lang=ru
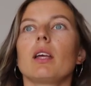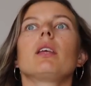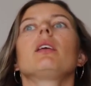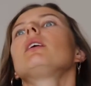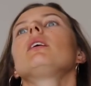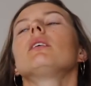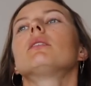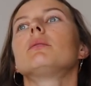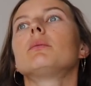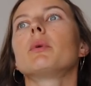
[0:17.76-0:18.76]

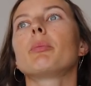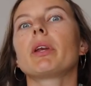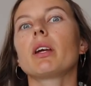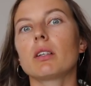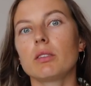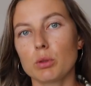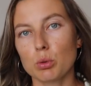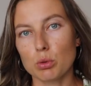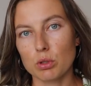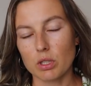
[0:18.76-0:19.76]
И мы переехали в
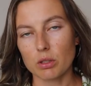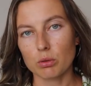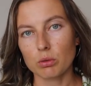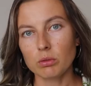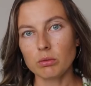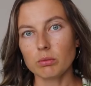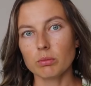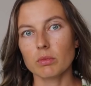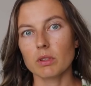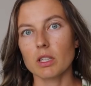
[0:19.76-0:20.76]
другую страну.
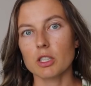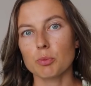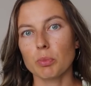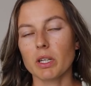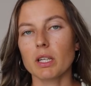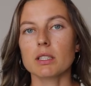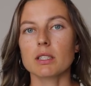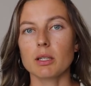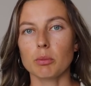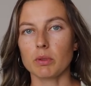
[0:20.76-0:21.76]
Наш
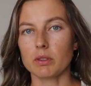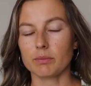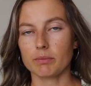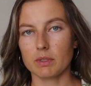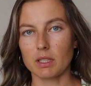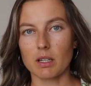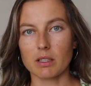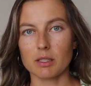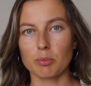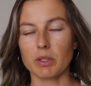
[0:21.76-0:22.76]
переезд не был
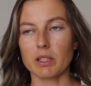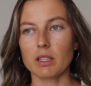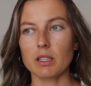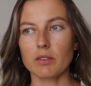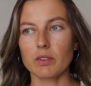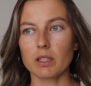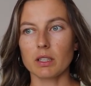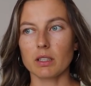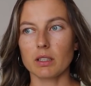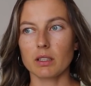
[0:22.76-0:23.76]
заранее спланирован,
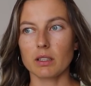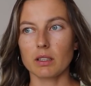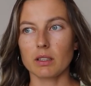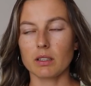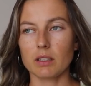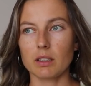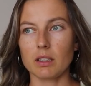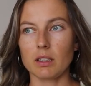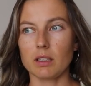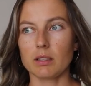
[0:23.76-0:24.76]

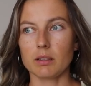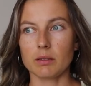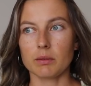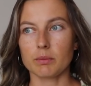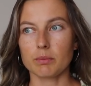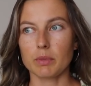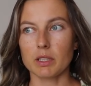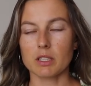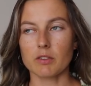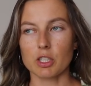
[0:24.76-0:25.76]
и
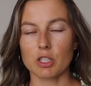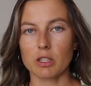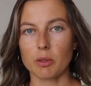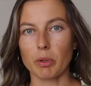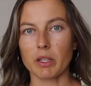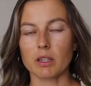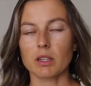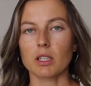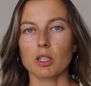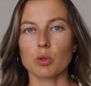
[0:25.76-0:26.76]
было совершенно
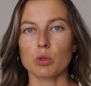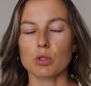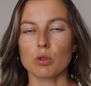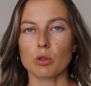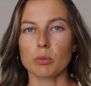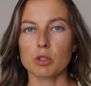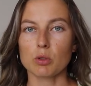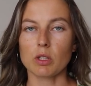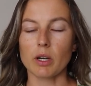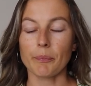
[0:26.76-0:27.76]
непонятно, на какой срок мы
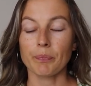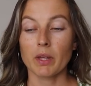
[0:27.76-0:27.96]
сюда